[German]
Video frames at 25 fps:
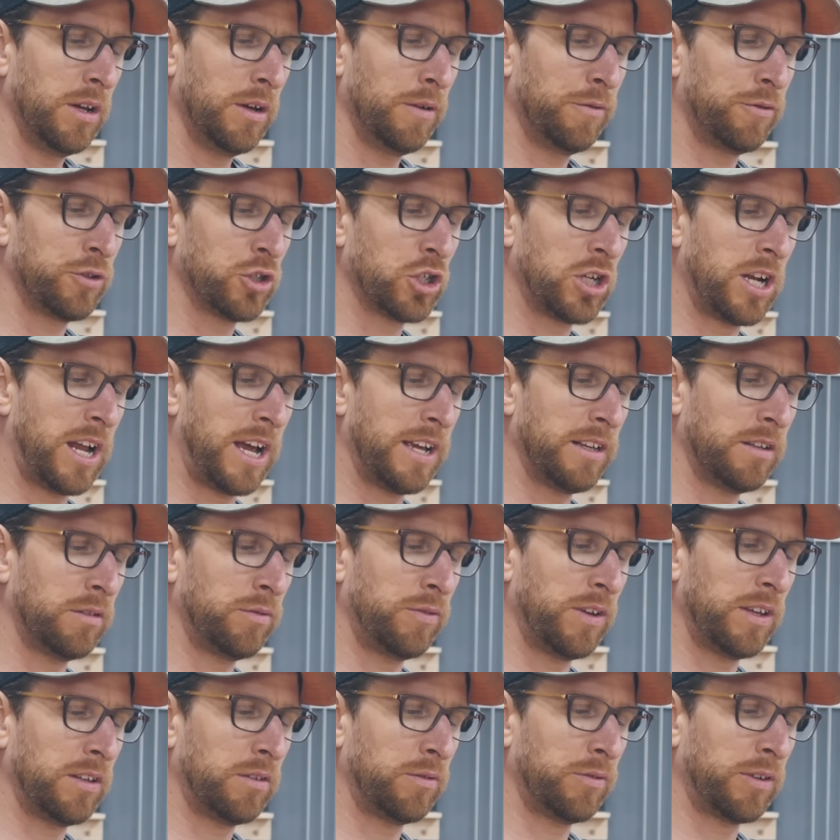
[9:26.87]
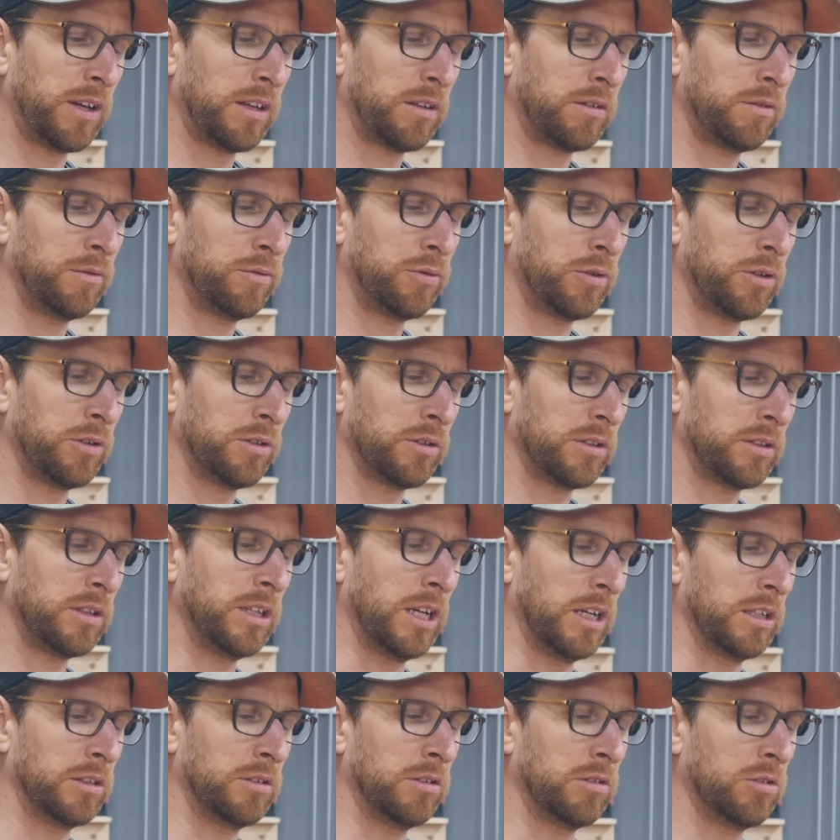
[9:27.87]
Verschleiß, Festfressen von...
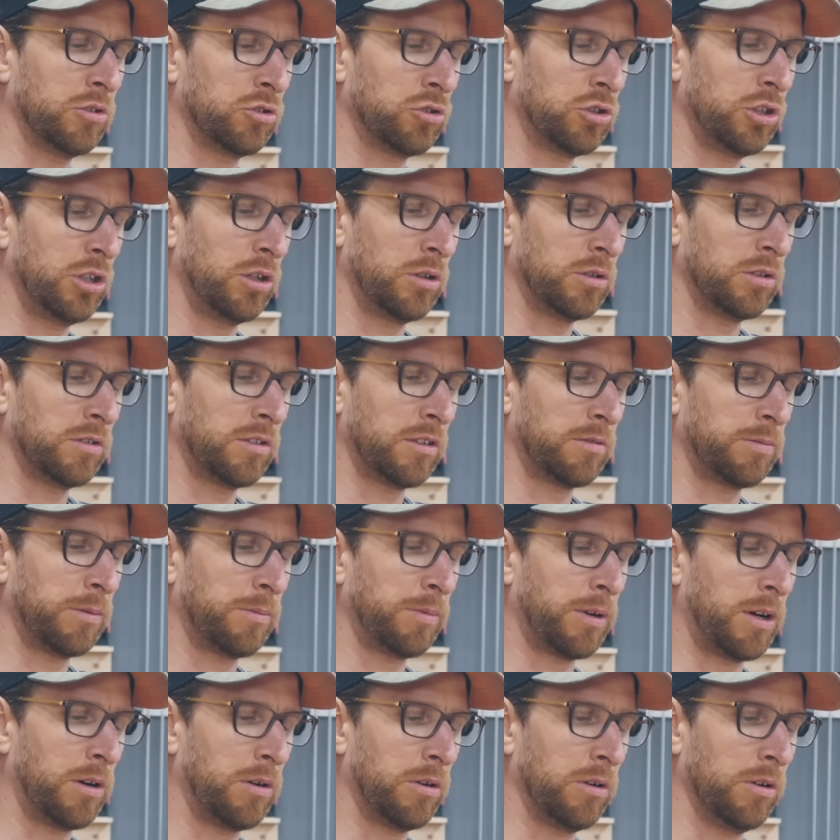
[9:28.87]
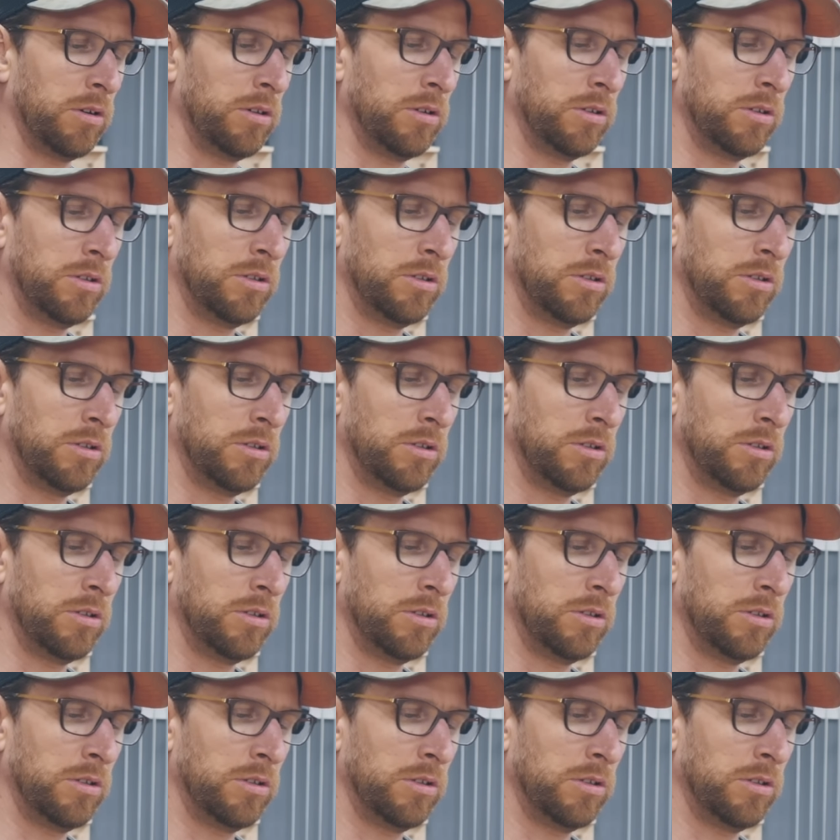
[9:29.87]
Ja, das ist genau das, was wir brauchen.